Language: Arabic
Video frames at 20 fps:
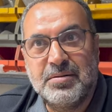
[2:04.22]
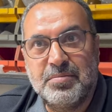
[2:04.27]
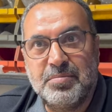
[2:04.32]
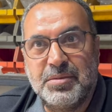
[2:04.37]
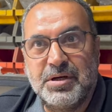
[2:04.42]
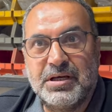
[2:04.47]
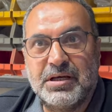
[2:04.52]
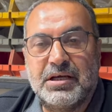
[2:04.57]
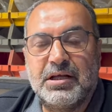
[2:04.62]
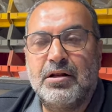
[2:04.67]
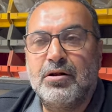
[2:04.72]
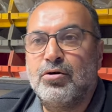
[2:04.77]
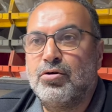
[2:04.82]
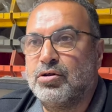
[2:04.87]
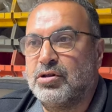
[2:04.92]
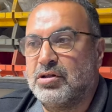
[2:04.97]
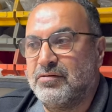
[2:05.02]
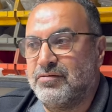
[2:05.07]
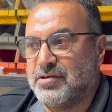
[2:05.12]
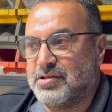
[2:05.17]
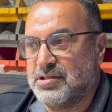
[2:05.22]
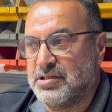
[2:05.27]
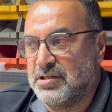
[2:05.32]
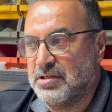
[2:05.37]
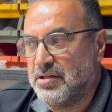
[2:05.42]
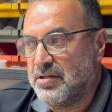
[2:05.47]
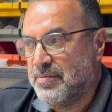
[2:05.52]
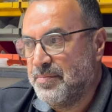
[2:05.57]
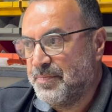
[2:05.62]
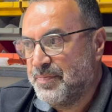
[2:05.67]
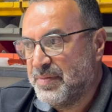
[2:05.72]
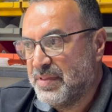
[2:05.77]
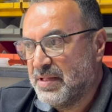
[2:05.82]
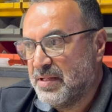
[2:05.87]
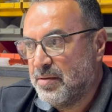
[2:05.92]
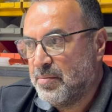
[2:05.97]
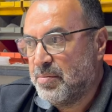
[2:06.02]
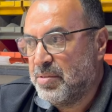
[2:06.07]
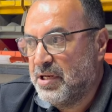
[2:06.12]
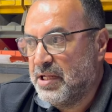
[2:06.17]
بين كل هالتفاصيل
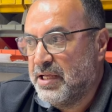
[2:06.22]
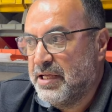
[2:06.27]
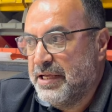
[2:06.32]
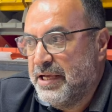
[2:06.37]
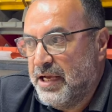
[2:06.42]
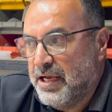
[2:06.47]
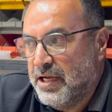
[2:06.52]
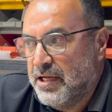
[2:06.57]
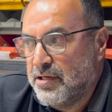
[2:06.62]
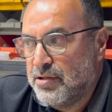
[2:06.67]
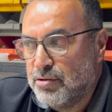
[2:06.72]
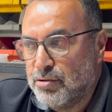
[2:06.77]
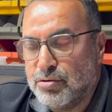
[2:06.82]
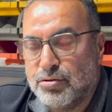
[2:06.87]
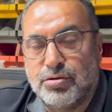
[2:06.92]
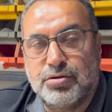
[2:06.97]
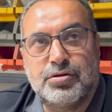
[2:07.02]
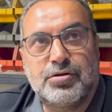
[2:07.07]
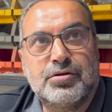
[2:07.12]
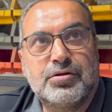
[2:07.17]
بلاقي حالي هون